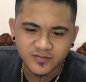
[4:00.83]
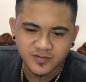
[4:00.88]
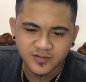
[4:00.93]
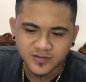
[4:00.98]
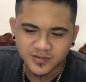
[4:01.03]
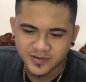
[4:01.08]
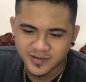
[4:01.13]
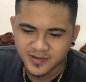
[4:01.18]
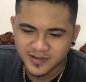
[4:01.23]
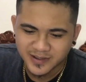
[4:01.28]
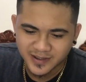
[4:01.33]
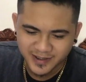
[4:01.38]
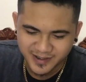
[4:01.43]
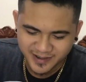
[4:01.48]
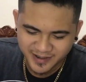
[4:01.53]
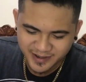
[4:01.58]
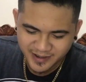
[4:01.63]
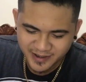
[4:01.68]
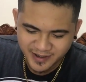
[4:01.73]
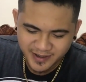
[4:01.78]
Balitong na
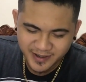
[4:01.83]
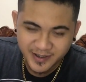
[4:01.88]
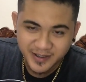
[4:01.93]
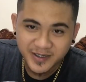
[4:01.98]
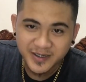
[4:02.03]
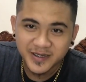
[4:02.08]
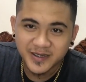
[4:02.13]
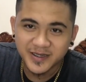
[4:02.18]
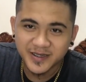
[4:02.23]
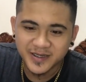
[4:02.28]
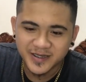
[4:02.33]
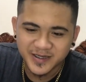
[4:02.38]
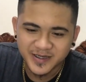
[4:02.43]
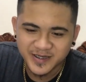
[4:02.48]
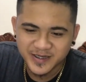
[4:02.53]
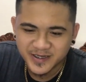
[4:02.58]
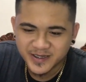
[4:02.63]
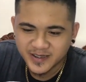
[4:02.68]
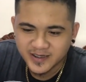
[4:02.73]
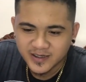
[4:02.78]
to.
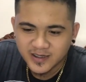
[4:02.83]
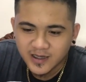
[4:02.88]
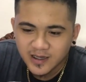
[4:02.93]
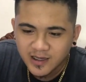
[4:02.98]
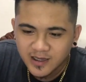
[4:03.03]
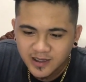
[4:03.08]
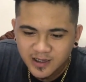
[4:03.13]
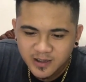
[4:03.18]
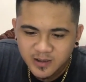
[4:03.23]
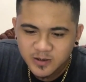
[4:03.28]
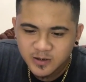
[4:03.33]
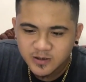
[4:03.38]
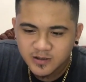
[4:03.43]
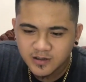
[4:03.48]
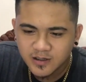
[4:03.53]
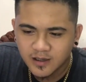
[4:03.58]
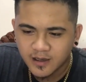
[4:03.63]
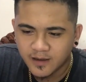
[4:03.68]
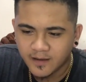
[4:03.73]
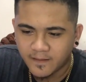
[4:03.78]
Naglalaro ang
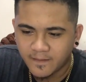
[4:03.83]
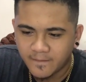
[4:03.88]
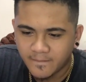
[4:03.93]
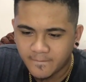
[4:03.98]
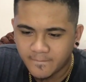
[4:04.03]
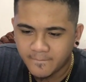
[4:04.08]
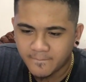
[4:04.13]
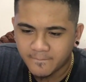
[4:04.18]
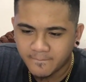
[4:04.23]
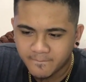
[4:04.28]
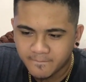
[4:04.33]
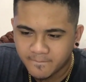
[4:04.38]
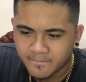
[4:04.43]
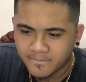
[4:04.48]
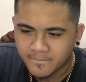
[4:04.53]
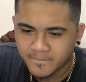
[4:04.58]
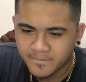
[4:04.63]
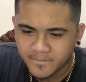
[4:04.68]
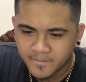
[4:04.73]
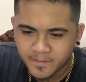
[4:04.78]
ko malamang
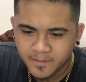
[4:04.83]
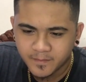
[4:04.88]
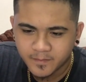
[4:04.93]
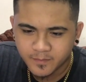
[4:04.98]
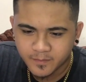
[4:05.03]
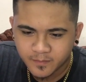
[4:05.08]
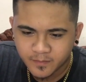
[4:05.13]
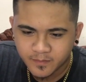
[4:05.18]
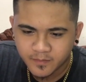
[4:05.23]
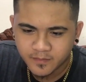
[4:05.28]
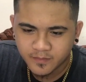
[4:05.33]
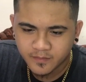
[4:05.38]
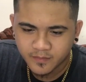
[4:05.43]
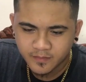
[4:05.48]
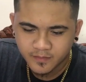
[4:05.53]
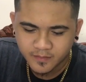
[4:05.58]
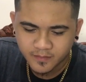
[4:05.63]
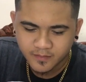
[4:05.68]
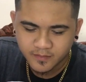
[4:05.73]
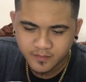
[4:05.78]
labas utak
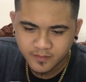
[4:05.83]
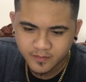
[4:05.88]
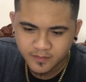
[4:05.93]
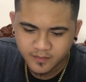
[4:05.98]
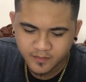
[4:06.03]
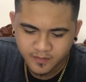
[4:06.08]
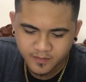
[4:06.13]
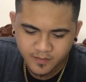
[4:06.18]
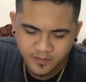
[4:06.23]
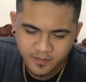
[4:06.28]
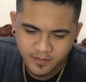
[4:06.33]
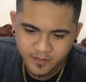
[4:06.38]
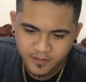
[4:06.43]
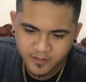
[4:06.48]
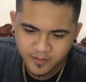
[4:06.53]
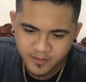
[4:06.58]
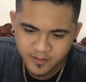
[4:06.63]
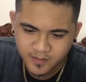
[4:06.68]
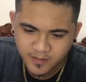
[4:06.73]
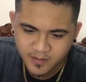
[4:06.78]
sa ni
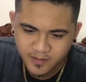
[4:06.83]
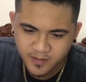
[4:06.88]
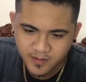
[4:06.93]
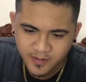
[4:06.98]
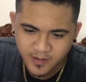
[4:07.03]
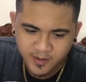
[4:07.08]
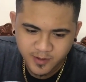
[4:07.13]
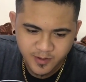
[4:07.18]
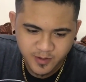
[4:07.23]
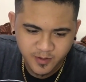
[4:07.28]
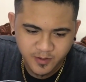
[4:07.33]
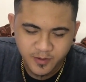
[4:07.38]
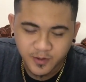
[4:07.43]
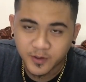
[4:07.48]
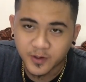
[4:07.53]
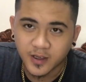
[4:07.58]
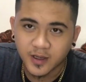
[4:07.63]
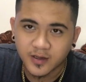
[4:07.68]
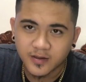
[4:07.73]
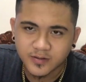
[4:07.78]
kuya. So yun
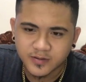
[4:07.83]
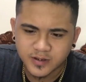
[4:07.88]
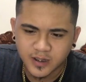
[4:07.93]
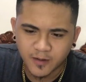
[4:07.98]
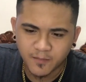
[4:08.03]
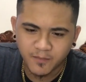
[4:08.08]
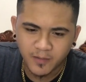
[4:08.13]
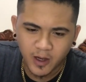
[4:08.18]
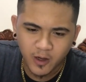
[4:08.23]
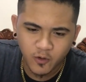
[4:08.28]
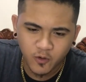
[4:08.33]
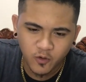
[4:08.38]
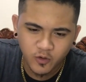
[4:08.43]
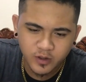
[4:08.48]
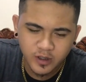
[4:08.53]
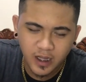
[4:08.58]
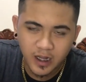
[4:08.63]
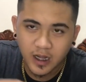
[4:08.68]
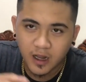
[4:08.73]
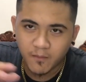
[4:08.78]
nga,
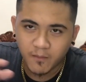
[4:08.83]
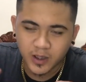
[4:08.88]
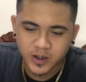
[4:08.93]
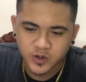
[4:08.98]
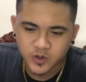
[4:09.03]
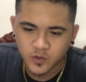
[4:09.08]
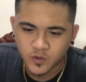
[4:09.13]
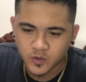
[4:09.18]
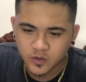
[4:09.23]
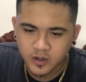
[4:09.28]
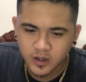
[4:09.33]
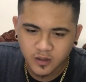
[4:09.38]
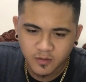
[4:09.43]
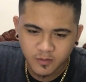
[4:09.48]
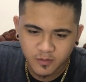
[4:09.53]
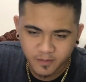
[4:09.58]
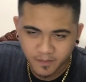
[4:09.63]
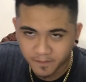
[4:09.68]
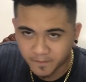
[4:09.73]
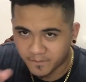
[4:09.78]
salbakuta, labas utak.
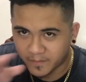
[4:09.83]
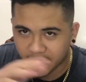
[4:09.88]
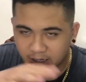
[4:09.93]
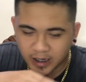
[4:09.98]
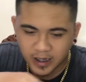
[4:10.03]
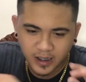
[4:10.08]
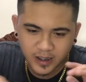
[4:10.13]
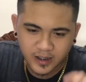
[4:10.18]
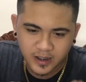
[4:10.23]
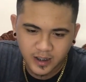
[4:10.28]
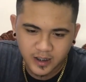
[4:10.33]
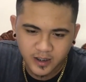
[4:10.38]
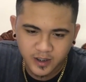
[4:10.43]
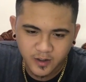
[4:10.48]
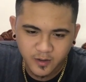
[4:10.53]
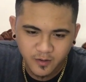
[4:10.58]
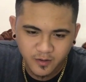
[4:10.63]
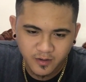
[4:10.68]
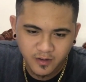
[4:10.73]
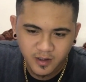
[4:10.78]
Binaliktad
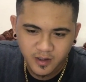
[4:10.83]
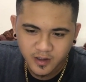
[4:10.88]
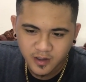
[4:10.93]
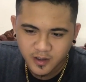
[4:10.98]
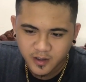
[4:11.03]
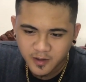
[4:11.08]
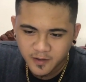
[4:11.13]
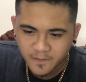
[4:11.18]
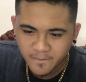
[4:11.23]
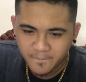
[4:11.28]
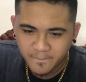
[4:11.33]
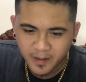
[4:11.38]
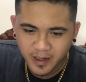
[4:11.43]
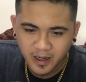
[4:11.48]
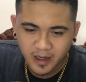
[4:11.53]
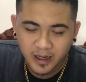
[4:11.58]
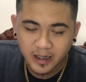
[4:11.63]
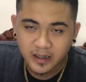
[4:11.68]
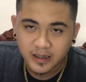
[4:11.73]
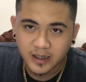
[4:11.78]
niya.
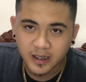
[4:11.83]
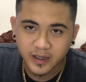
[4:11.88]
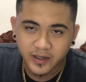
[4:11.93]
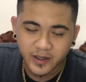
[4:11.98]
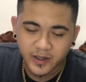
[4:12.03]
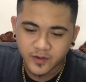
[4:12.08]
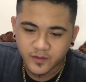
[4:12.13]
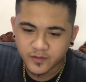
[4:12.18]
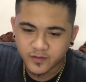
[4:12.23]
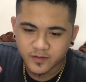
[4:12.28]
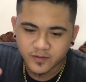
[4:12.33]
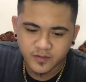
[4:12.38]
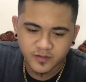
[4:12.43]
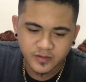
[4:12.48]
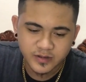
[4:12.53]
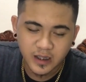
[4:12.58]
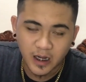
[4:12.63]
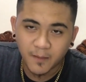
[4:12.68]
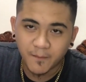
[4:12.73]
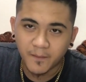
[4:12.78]
Binaliktad niya yung
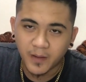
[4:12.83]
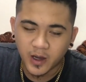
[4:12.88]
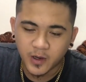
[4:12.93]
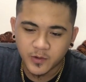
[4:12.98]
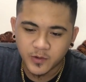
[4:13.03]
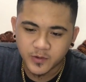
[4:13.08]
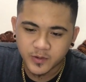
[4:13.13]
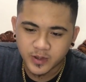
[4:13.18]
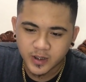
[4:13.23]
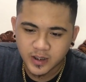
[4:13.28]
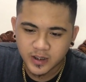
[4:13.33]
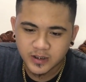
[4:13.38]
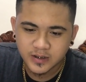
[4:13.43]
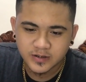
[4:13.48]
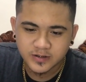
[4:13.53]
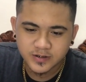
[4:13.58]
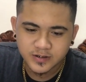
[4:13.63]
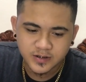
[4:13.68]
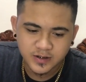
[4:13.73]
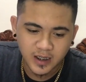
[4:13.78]
salbakuta
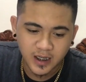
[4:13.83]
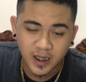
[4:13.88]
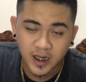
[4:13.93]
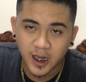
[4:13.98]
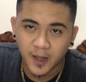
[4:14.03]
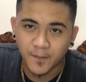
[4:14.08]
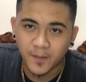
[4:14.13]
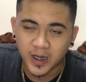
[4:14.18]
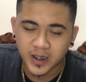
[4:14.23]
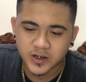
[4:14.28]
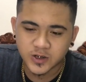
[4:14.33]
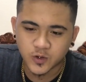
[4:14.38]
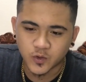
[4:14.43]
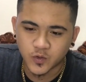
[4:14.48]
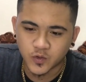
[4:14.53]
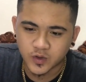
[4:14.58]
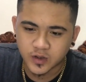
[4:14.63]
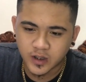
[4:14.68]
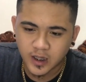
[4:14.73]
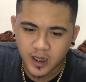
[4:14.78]
sa labas
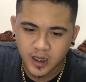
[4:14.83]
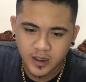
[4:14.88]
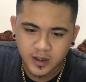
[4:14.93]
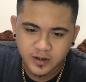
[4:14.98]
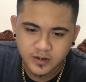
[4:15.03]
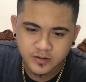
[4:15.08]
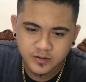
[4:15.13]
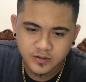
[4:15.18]
utak.